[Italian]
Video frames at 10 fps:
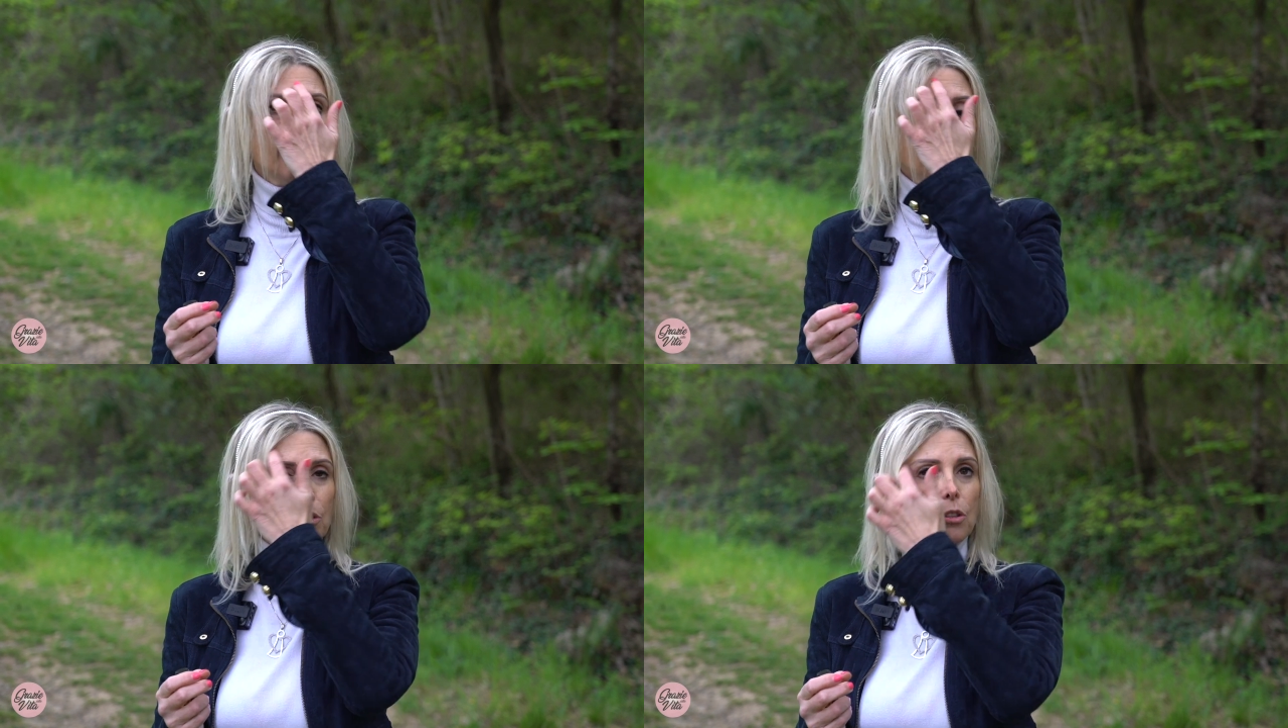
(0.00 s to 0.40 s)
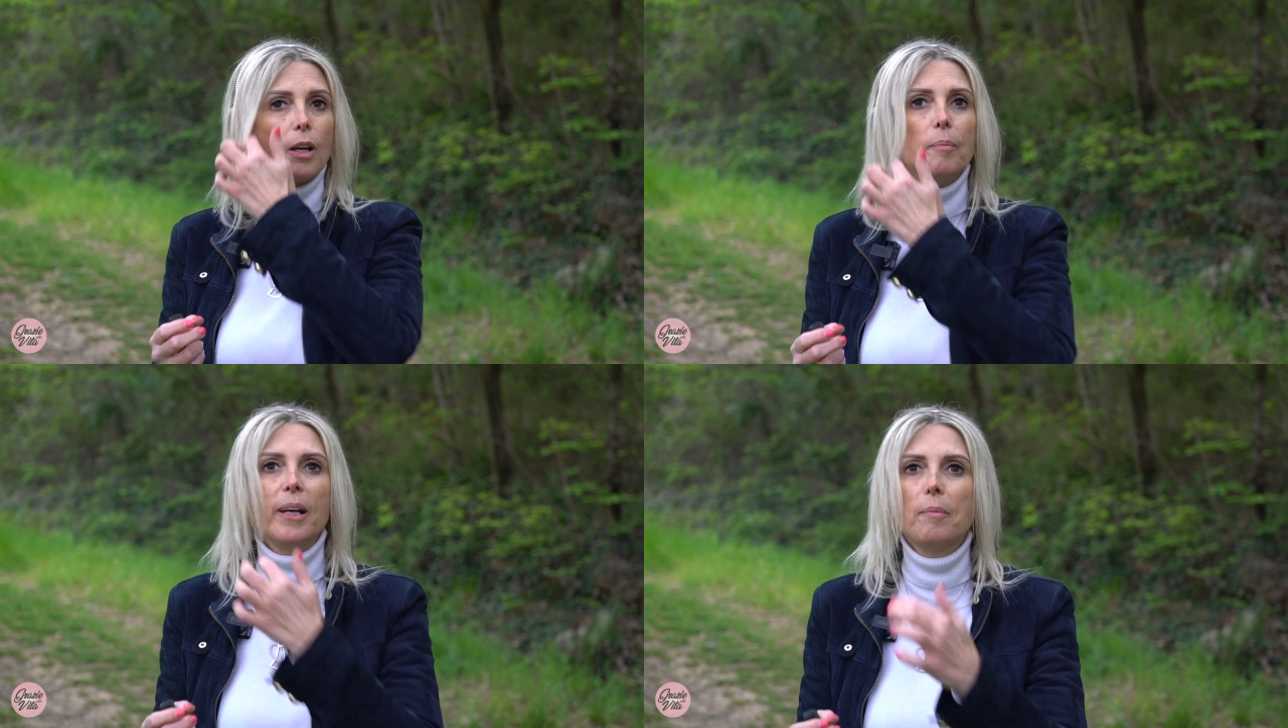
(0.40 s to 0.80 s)

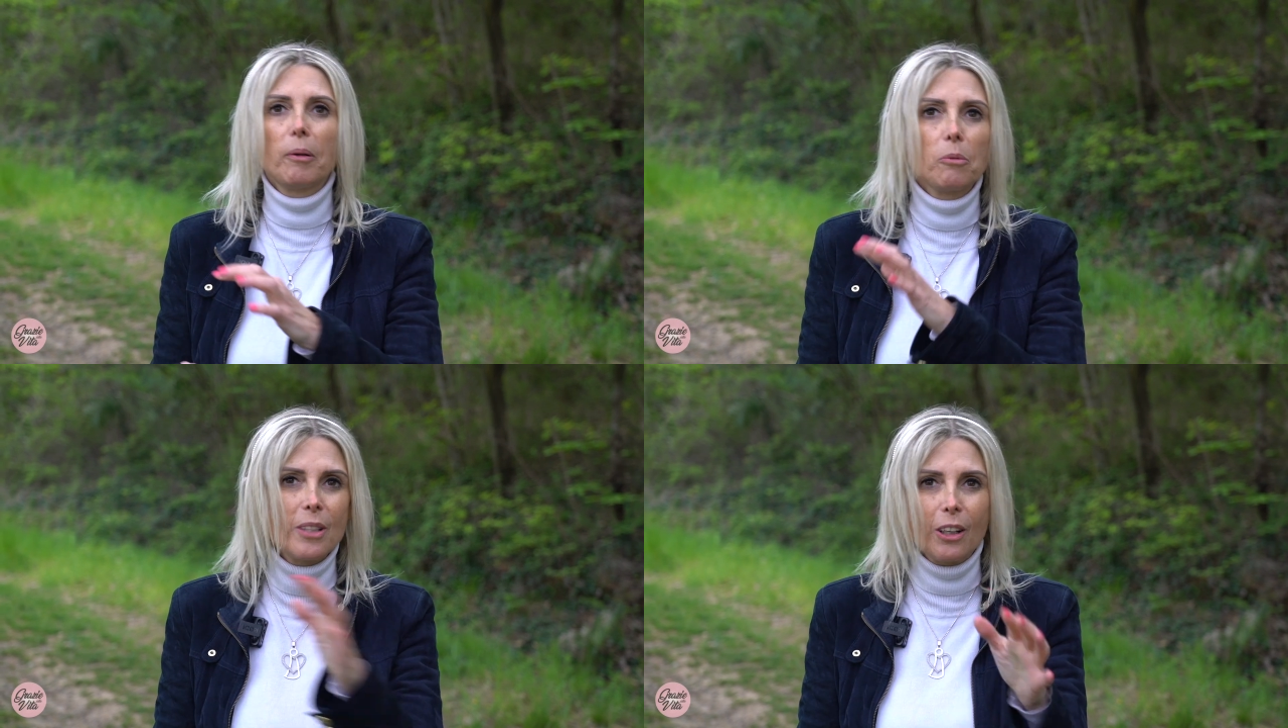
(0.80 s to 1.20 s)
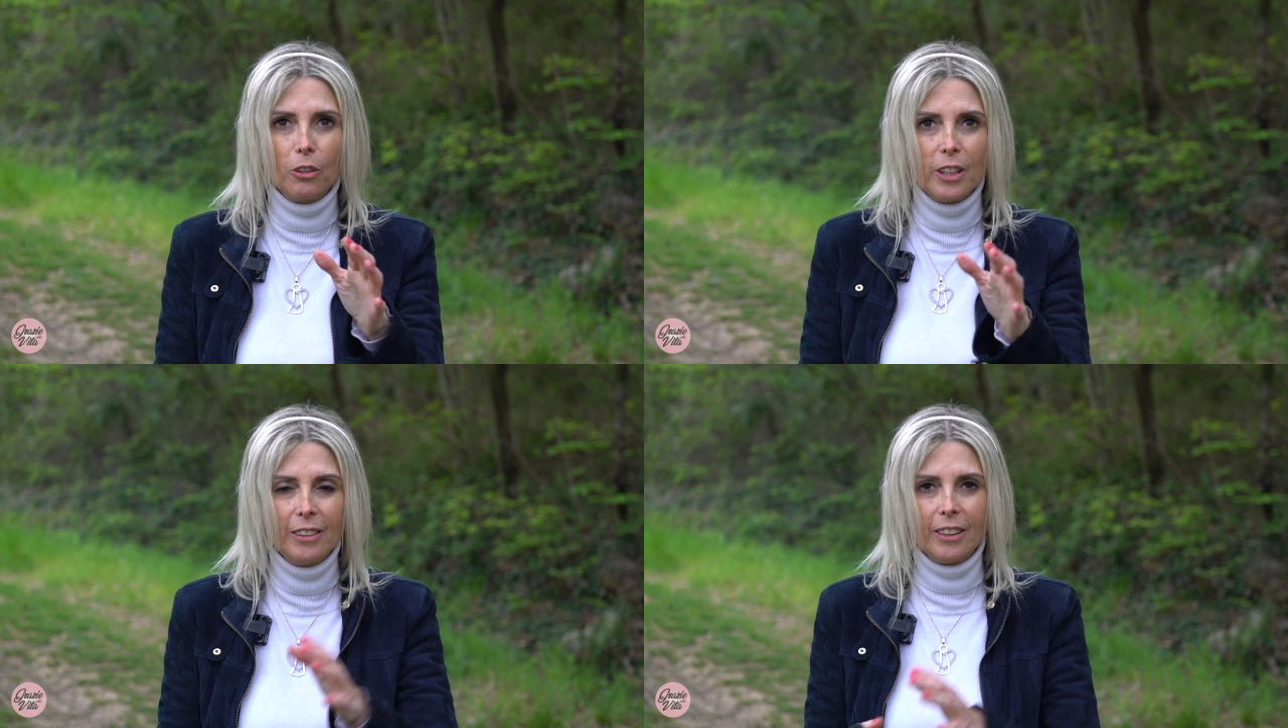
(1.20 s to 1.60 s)
funziona bene per un sacco
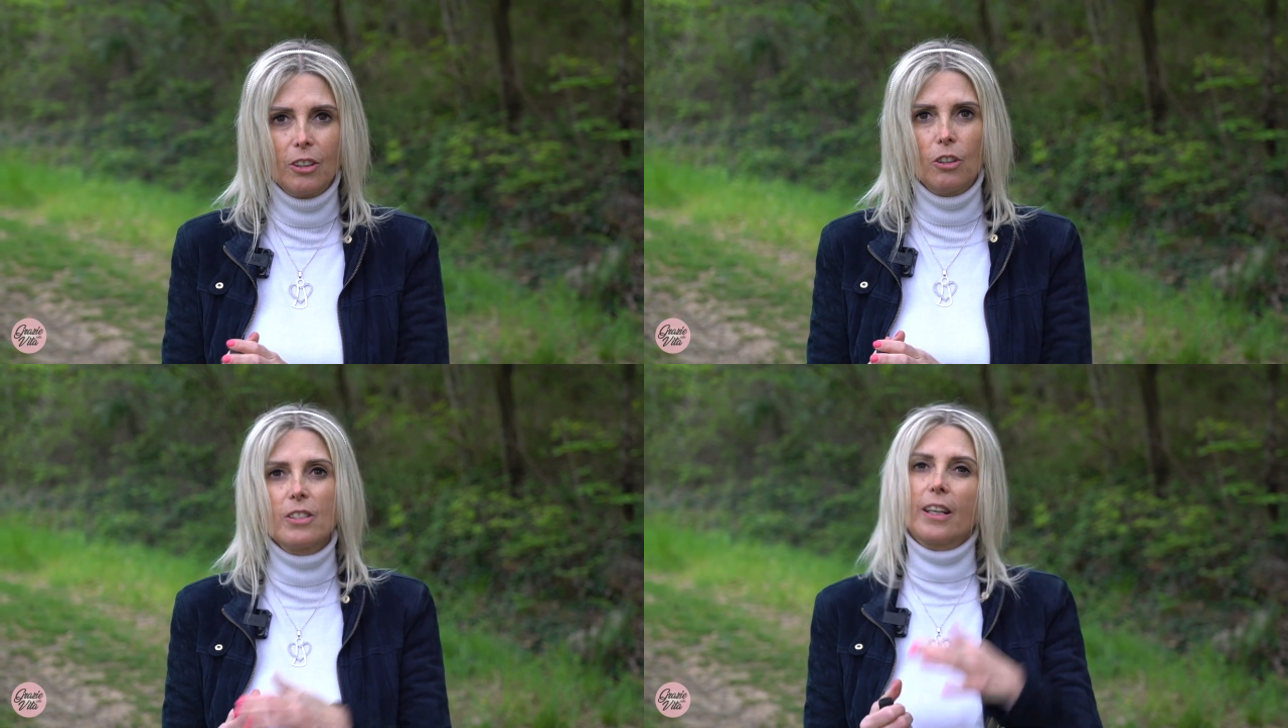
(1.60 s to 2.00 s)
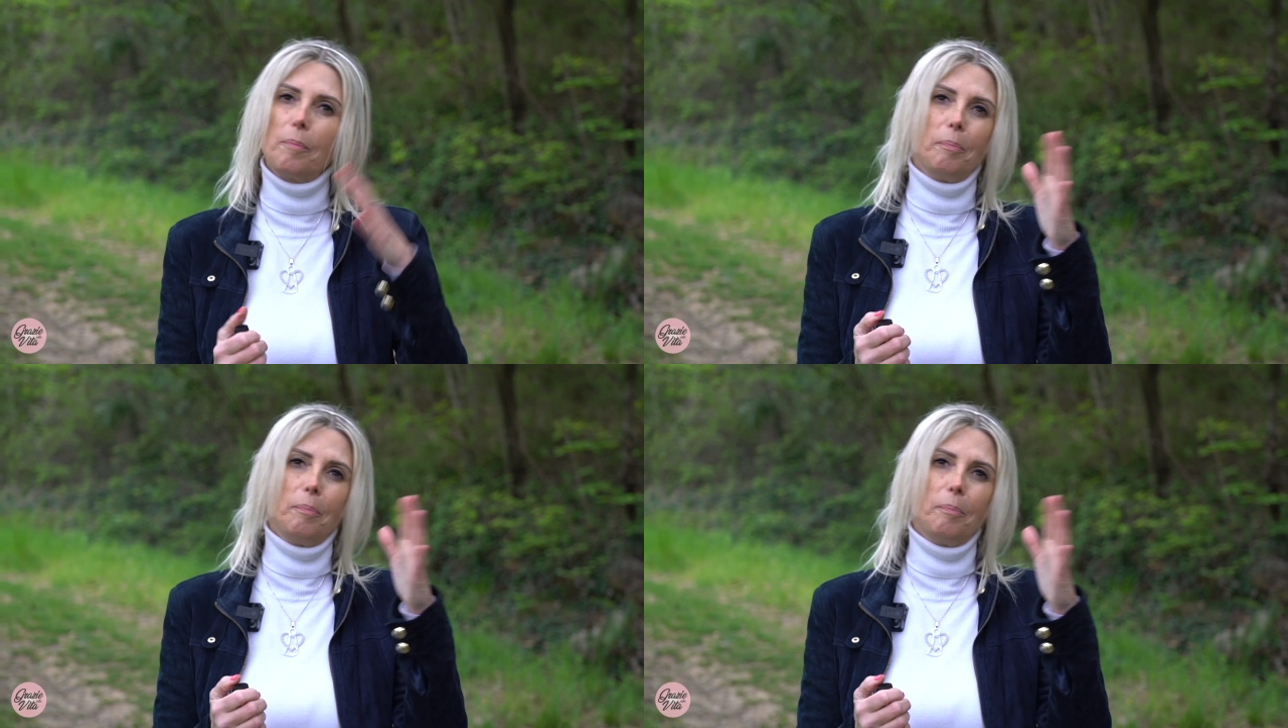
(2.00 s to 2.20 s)
di altre cose che